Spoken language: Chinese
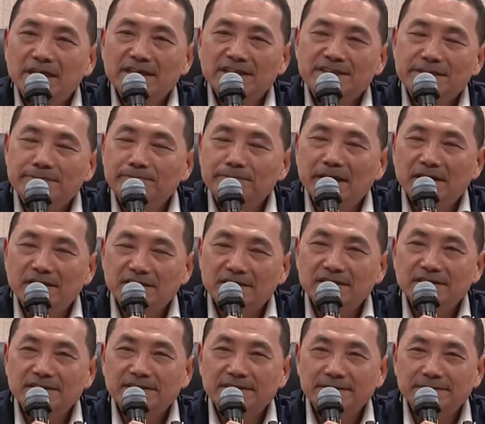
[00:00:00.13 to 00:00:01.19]
我在新
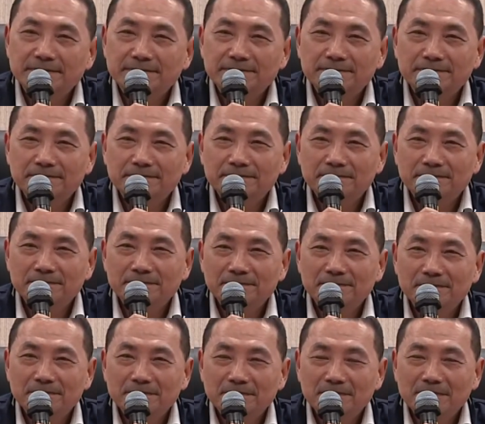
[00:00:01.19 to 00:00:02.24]
北市
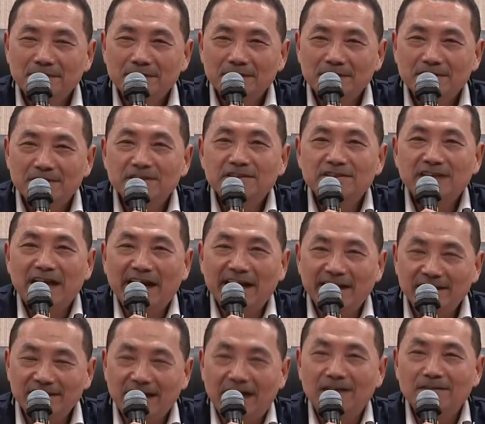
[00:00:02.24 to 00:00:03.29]
是
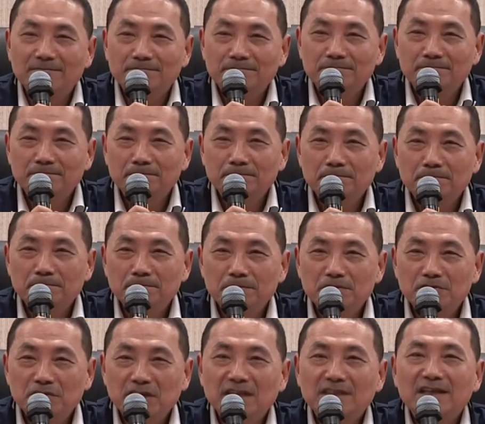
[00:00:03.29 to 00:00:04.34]
在野党
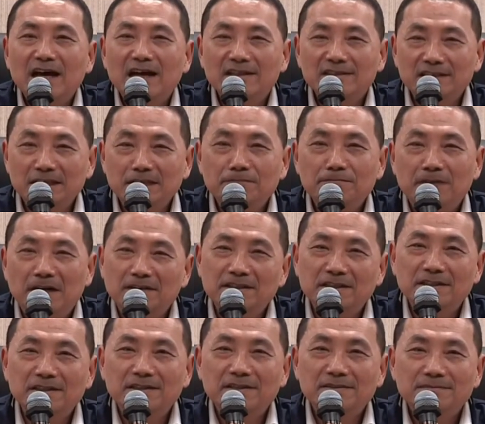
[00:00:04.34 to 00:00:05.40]
最大地
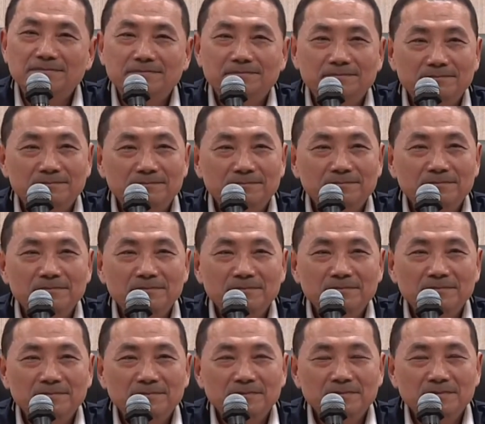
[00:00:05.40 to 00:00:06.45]
方的
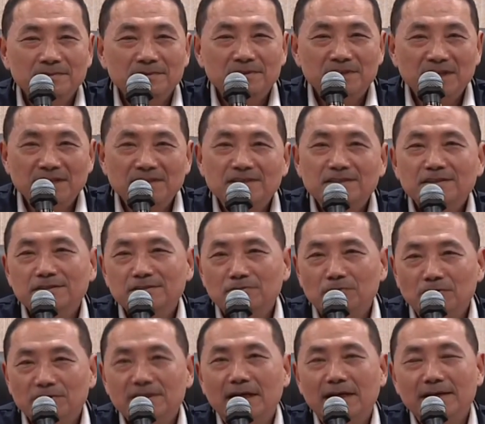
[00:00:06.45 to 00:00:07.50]
县
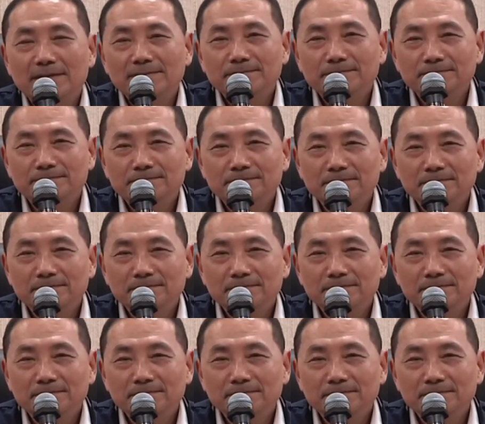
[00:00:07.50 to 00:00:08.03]
市所长，